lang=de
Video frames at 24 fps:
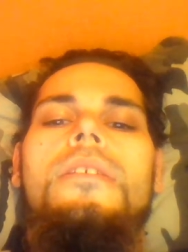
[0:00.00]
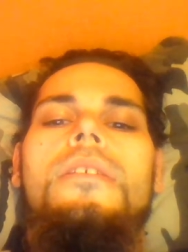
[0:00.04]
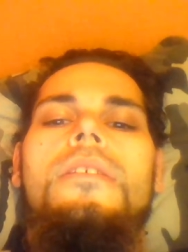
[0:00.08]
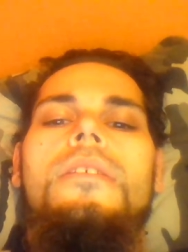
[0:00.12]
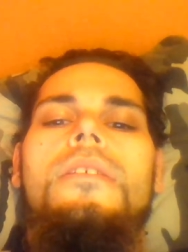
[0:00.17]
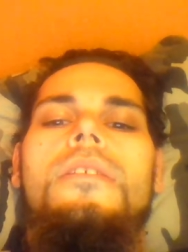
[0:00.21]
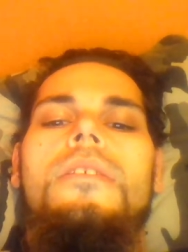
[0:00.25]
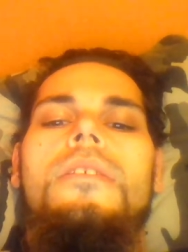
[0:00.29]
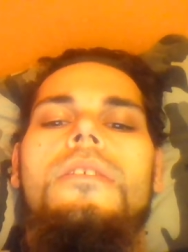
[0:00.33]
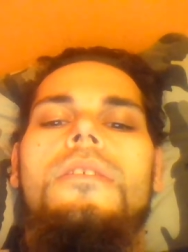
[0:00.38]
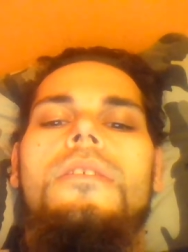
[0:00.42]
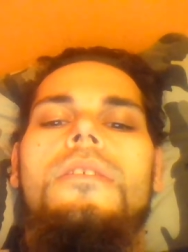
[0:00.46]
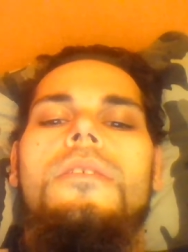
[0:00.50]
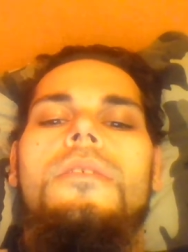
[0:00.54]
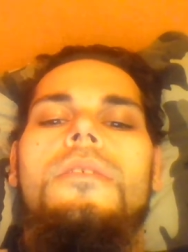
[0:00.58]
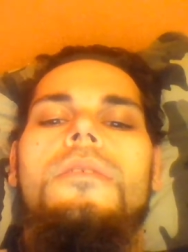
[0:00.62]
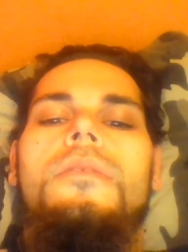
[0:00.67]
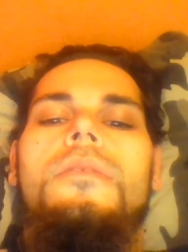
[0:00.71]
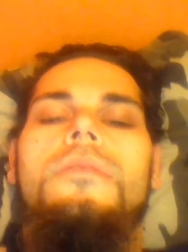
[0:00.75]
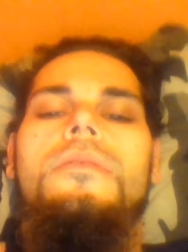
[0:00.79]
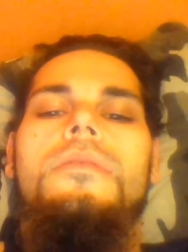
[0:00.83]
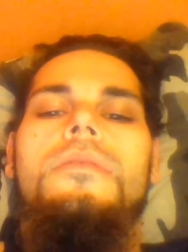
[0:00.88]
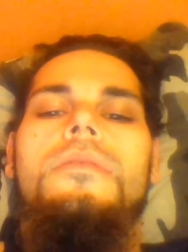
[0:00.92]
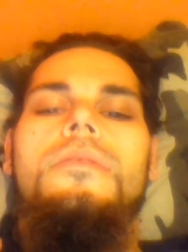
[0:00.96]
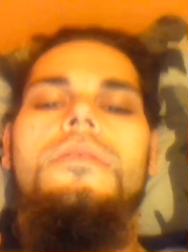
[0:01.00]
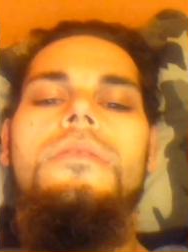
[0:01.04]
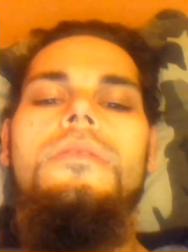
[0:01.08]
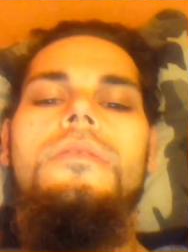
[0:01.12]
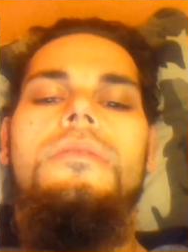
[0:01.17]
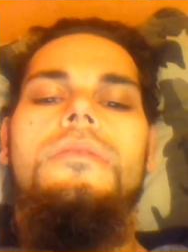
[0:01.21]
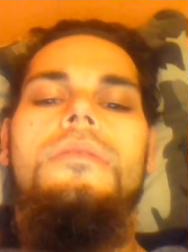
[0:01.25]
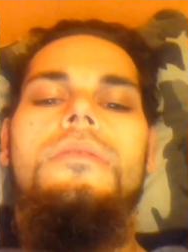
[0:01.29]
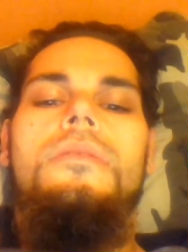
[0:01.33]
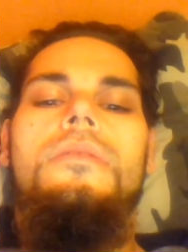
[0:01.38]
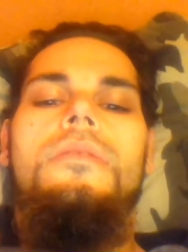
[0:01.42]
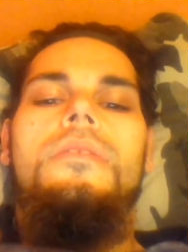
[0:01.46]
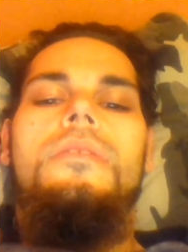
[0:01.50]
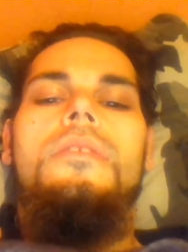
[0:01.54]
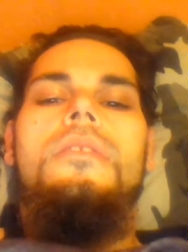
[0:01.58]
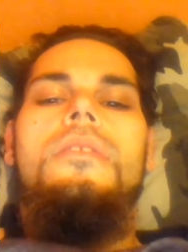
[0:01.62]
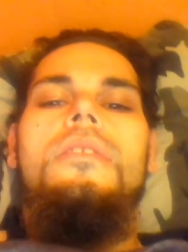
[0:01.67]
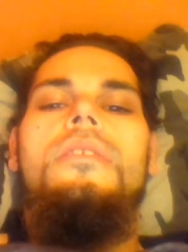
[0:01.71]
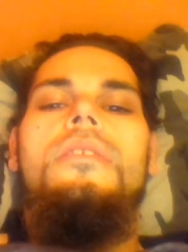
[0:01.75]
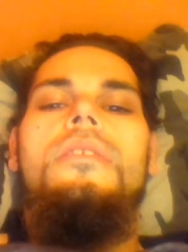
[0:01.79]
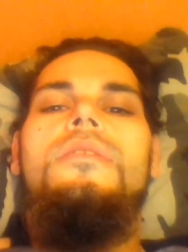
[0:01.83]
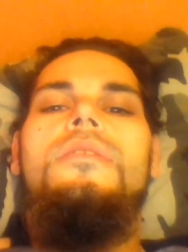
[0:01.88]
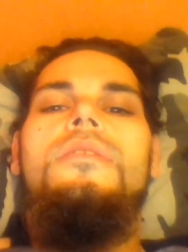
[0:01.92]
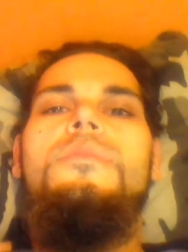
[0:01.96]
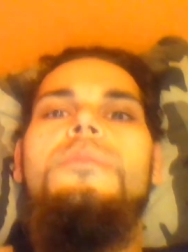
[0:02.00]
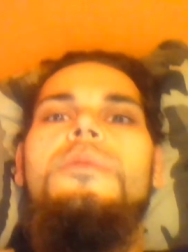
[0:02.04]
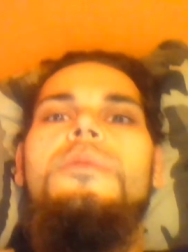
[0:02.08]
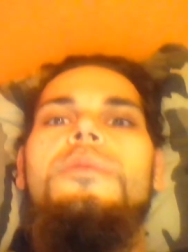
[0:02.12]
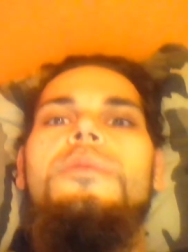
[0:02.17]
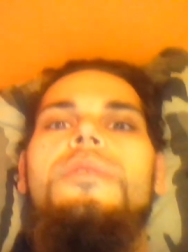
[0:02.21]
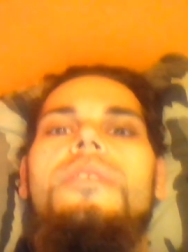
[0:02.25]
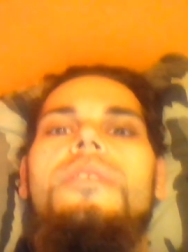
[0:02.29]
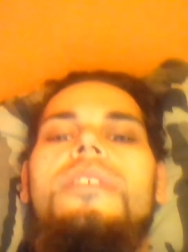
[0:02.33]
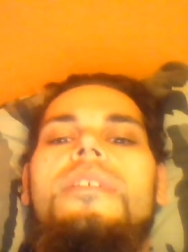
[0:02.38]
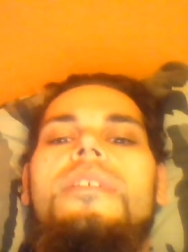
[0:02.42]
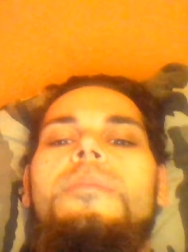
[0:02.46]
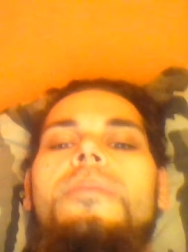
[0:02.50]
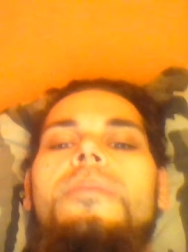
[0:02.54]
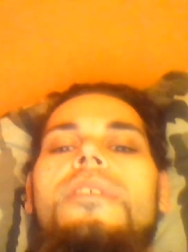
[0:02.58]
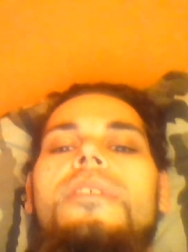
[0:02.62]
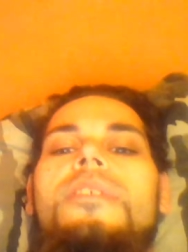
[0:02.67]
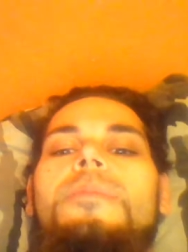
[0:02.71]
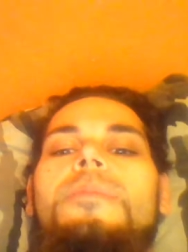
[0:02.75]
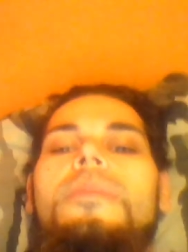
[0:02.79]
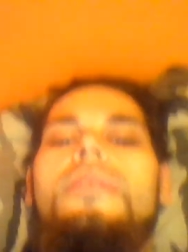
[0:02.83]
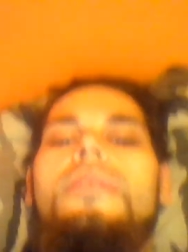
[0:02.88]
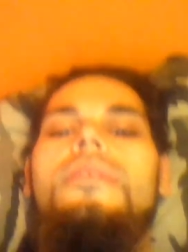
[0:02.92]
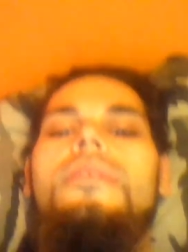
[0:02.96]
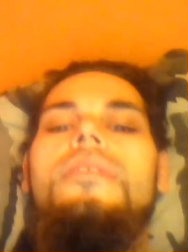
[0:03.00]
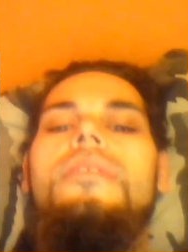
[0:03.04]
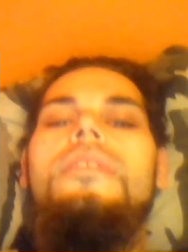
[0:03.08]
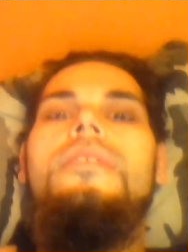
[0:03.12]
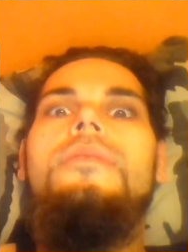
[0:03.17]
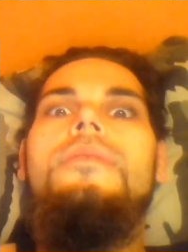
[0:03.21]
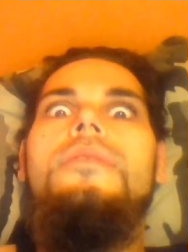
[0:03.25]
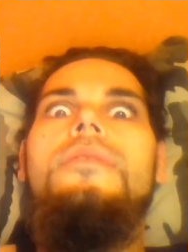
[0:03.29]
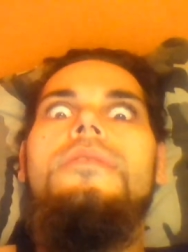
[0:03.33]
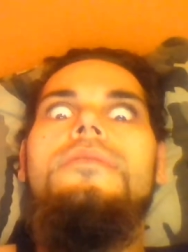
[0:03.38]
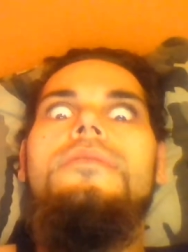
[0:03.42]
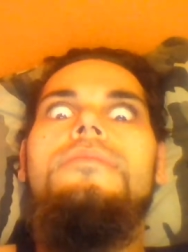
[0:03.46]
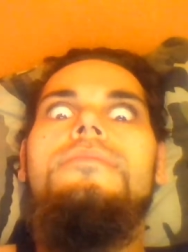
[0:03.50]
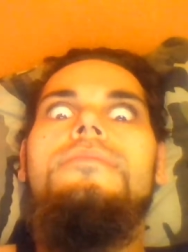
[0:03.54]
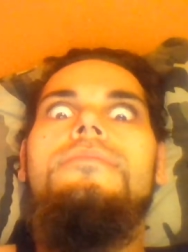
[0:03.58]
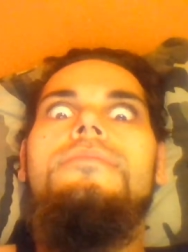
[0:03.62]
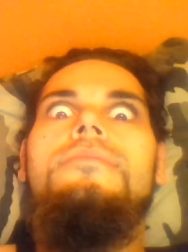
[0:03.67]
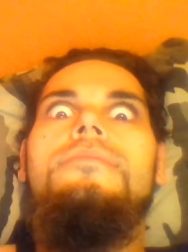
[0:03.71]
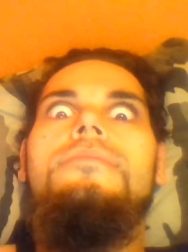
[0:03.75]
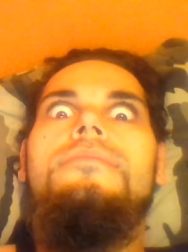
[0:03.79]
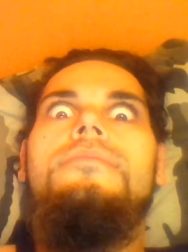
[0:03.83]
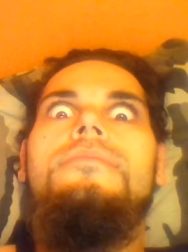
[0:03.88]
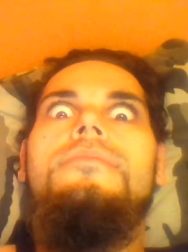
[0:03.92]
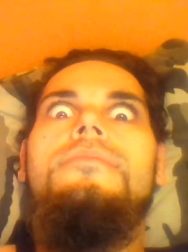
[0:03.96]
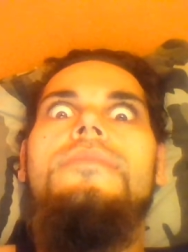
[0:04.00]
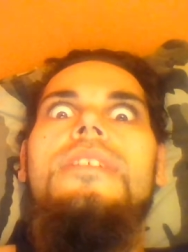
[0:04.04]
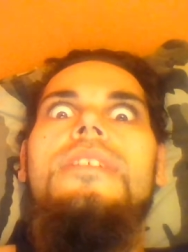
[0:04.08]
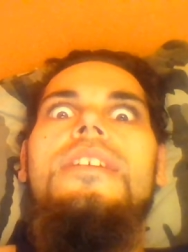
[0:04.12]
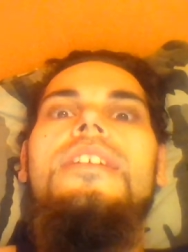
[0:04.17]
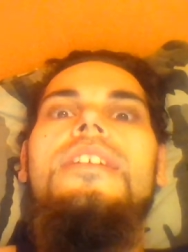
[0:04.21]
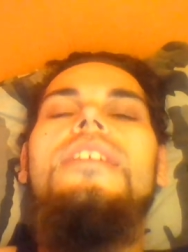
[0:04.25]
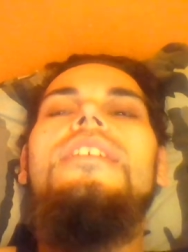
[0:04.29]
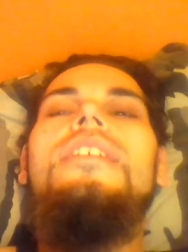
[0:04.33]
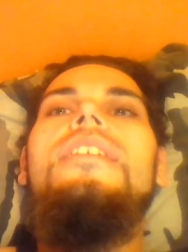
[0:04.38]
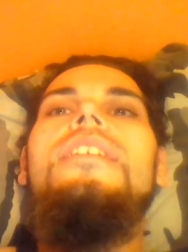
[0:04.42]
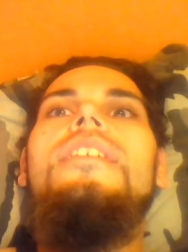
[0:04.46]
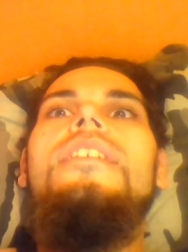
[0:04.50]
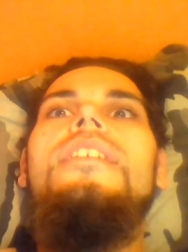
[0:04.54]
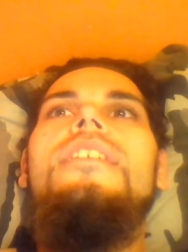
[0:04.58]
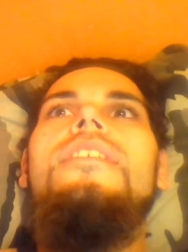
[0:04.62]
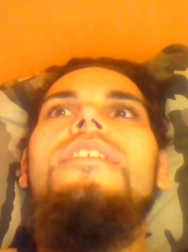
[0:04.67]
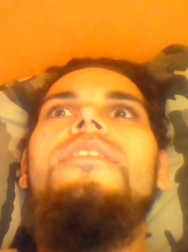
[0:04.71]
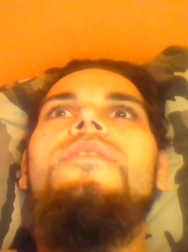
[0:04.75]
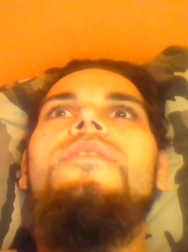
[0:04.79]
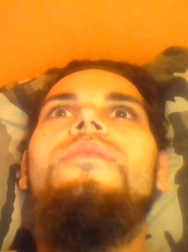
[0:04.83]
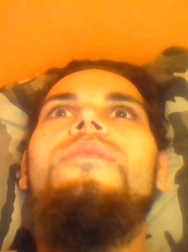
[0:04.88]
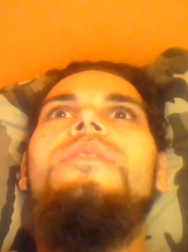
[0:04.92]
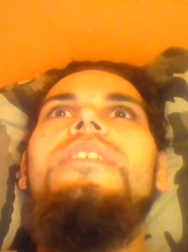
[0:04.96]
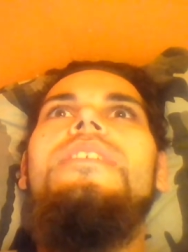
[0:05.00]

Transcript: Ja, nochmal aus der Perspektive. Wir ähm,